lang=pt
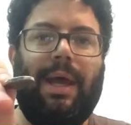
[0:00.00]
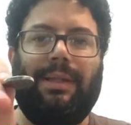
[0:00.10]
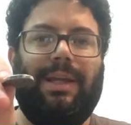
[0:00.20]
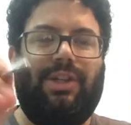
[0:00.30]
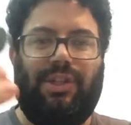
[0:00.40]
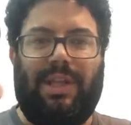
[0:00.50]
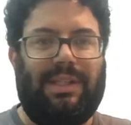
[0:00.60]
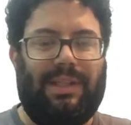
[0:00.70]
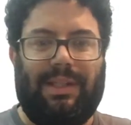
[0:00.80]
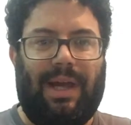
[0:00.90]
da de 10
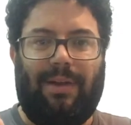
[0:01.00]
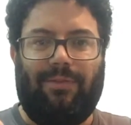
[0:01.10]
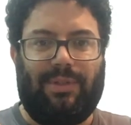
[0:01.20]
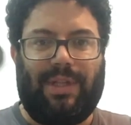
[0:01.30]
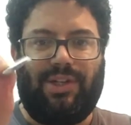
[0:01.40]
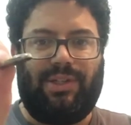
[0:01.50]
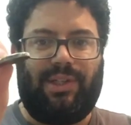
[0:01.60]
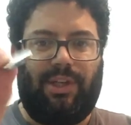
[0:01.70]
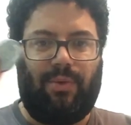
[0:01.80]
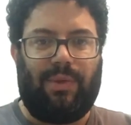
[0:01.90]
centavos, da de
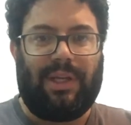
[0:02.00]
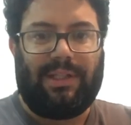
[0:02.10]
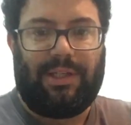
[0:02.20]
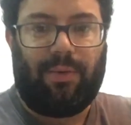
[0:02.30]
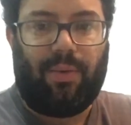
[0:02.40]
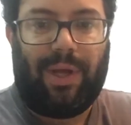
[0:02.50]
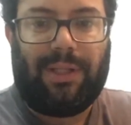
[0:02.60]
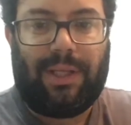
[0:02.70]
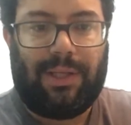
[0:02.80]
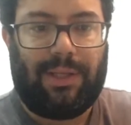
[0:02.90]
5 e da de 50.